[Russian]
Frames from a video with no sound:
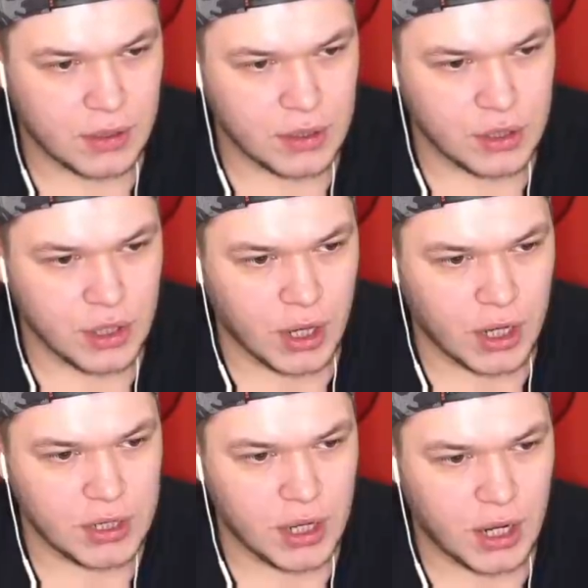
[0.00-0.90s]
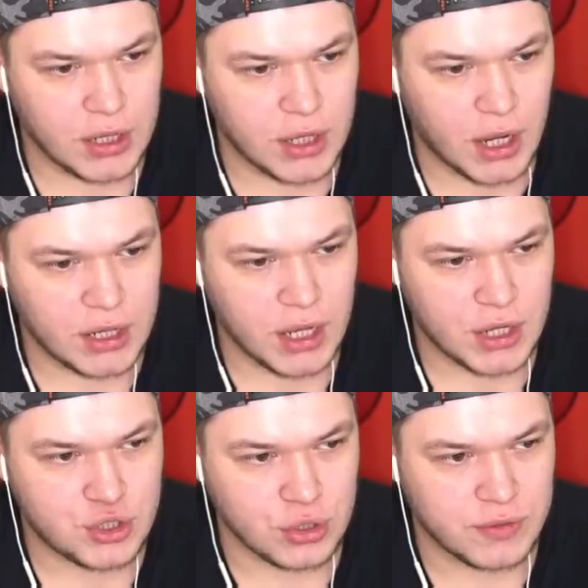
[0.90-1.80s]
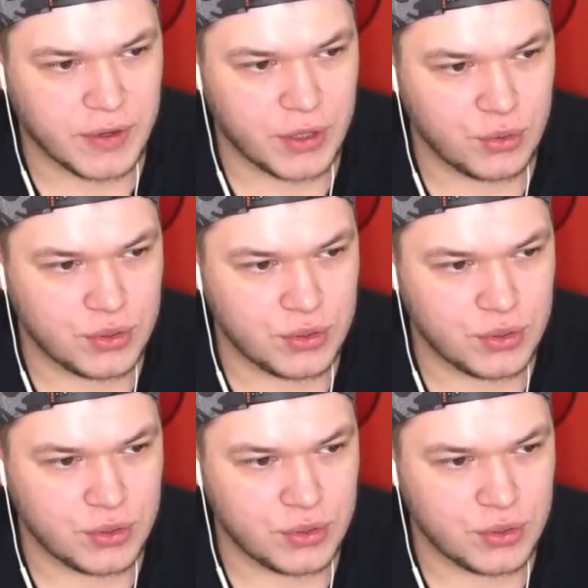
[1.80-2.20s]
Ля-ля-ля-ля, что творю?